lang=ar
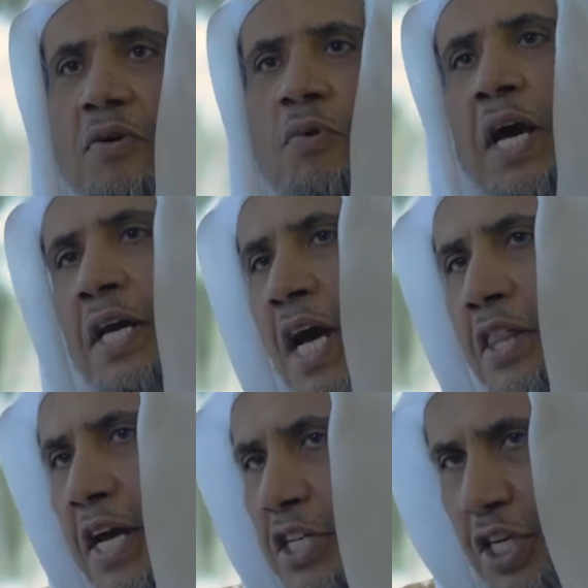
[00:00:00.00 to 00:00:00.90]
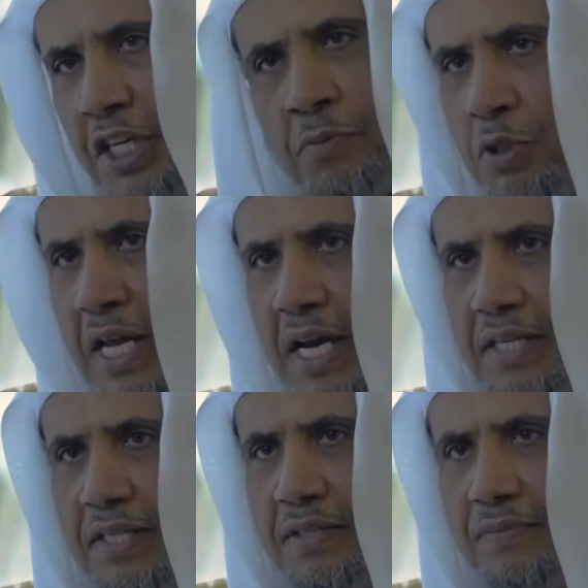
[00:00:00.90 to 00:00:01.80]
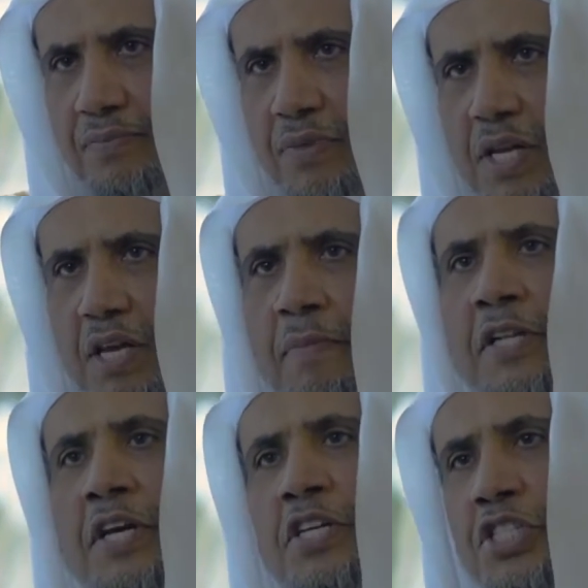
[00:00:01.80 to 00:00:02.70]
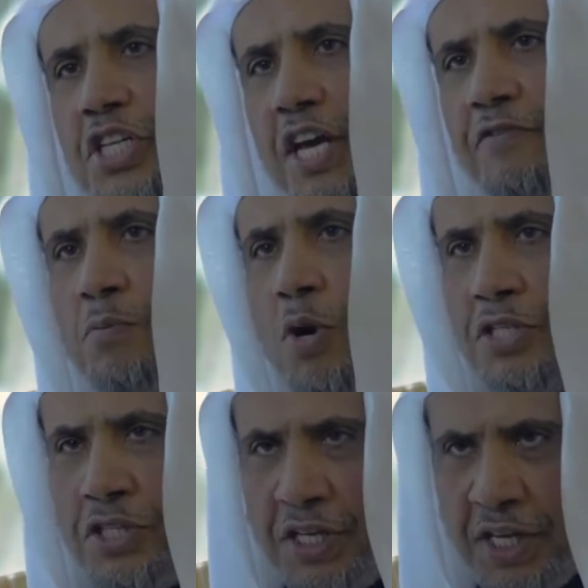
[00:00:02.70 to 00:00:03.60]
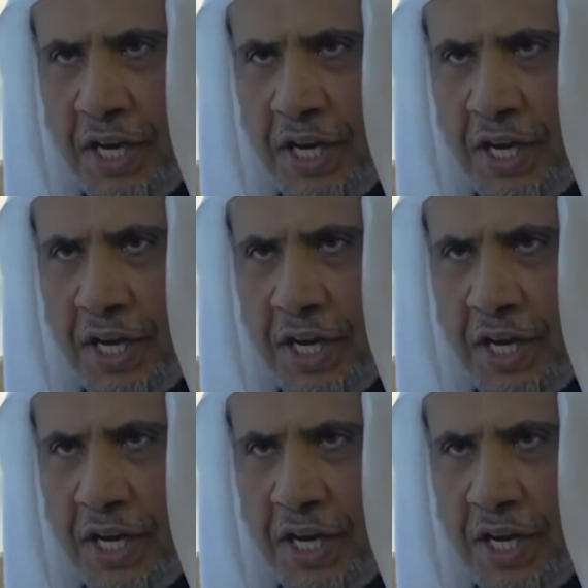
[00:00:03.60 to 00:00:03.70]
ولكن هذا غير صحيح مطلقا. بل درسنا في مؤسسات